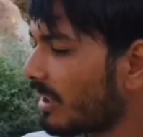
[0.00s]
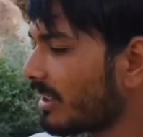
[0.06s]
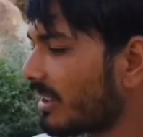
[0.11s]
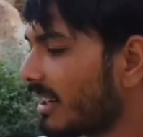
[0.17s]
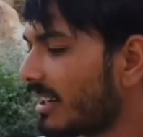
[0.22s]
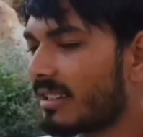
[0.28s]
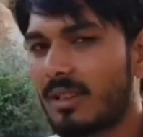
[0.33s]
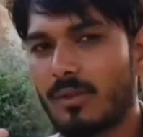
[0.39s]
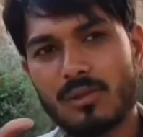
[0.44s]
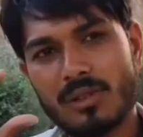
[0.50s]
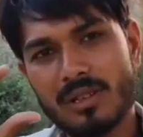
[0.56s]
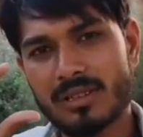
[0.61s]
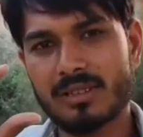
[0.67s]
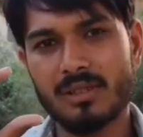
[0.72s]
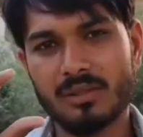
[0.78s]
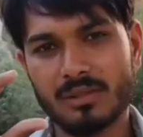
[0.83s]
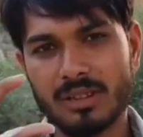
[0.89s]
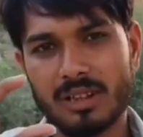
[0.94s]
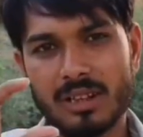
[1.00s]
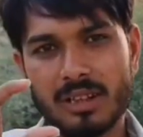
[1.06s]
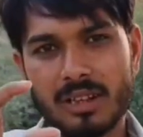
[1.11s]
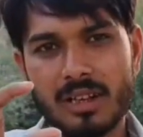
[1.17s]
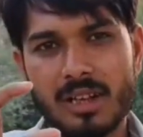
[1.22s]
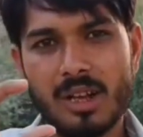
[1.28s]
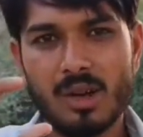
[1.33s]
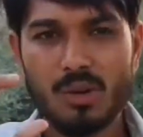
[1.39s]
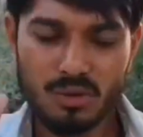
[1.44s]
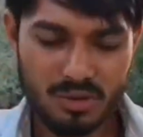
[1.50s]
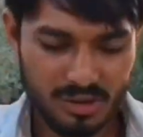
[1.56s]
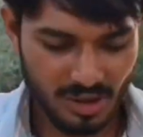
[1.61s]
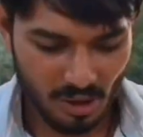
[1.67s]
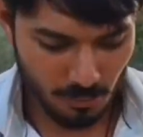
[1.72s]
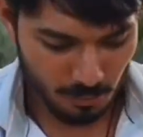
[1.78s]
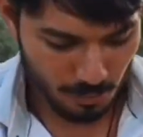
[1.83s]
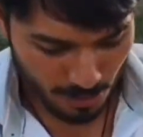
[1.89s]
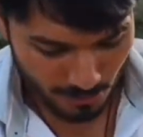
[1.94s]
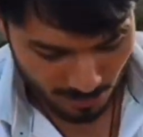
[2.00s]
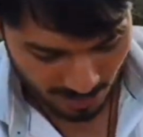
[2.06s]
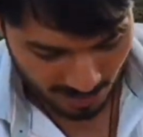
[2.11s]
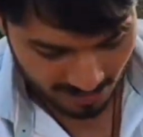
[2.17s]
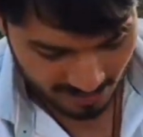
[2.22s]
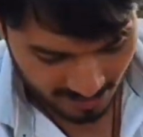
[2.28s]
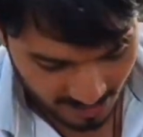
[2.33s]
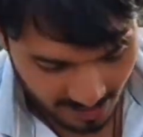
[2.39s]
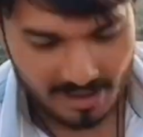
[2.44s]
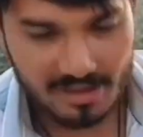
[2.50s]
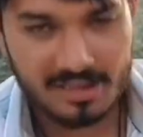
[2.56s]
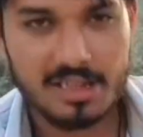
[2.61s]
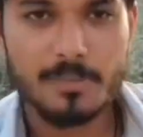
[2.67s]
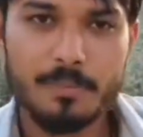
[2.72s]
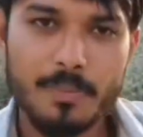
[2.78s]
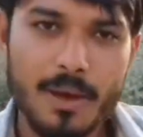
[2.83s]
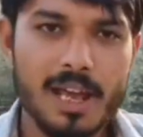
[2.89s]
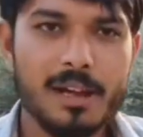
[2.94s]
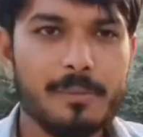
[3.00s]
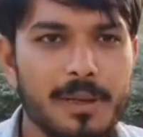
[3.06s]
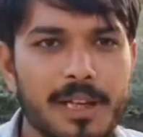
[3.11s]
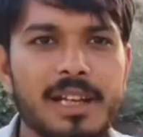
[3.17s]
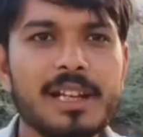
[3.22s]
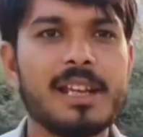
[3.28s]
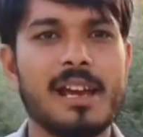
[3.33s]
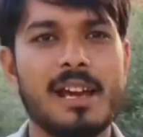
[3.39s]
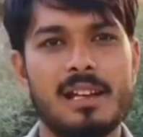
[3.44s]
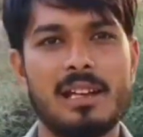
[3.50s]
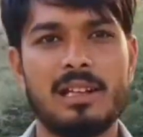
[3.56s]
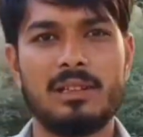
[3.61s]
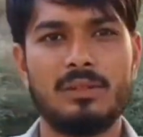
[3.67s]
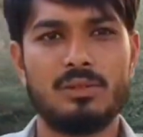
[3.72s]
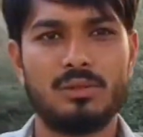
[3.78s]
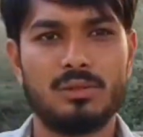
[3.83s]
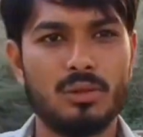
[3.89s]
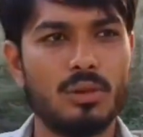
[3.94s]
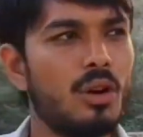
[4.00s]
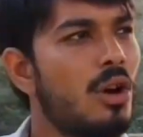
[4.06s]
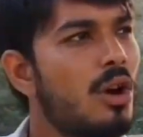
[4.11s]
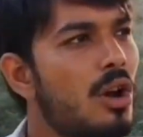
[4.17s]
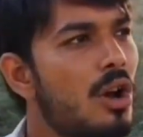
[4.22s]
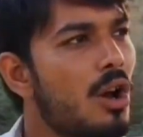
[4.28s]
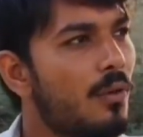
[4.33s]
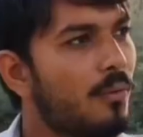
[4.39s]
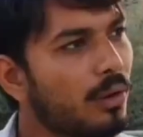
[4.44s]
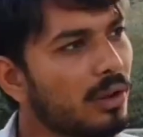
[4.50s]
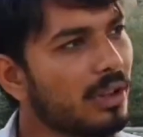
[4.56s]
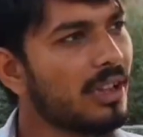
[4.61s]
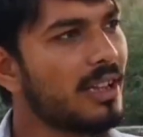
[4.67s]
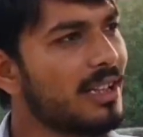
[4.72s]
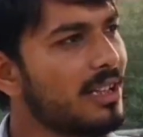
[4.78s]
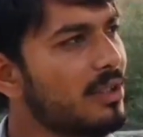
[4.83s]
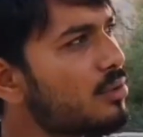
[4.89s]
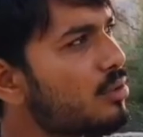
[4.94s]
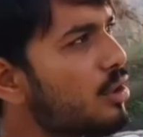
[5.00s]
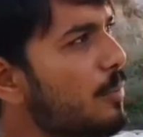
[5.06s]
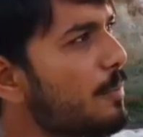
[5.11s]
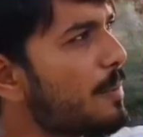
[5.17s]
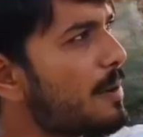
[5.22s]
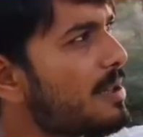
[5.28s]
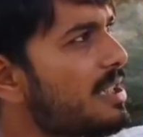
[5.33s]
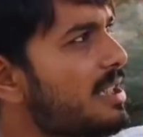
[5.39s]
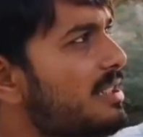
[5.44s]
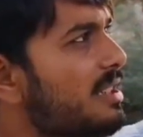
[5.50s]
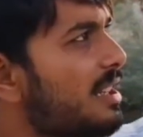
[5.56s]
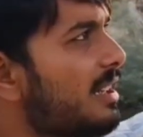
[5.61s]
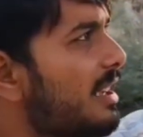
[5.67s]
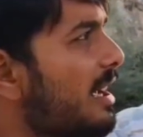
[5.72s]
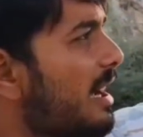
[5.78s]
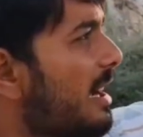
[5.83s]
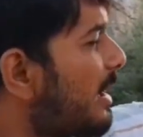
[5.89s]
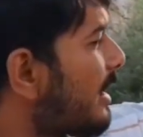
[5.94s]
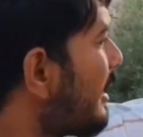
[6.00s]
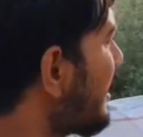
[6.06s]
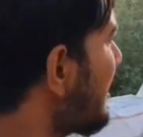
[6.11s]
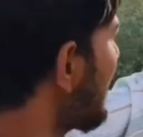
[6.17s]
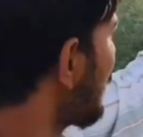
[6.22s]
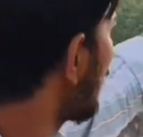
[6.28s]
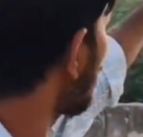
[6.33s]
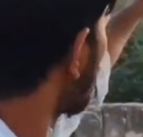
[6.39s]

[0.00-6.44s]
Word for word: इतना सा वो रस्सा होता है उसके ऊपर हमारा सही ढंग से पैर भी नहीं आएगा दोस्तों वो लेडीज उसके ऊपर से चल के आ गई थी